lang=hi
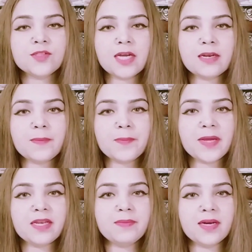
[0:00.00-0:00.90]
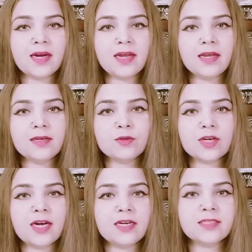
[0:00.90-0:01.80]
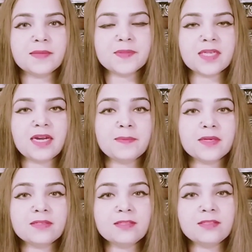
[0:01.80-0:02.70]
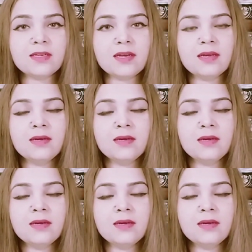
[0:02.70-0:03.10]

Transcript: चैनल पर पहली बार आए हैं तो काइंडली सब्सक्राइब कर दीजिए